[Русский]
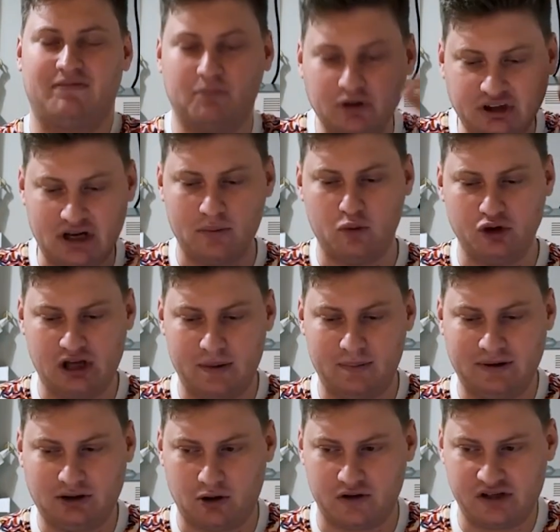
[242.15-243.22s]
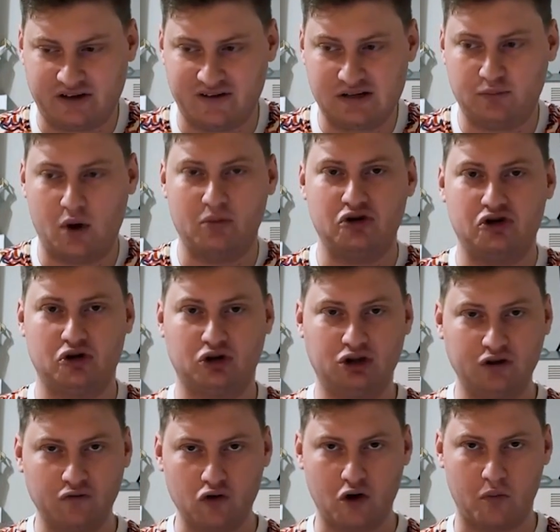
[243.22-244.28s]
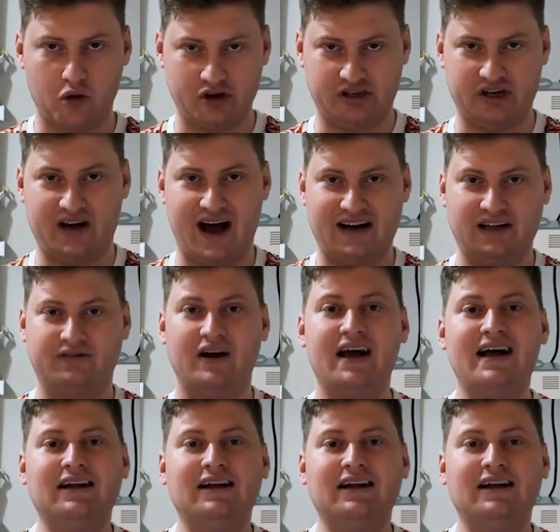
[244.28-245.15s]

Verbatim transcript: в потрибунке Петровского с помощью двух бодигардов,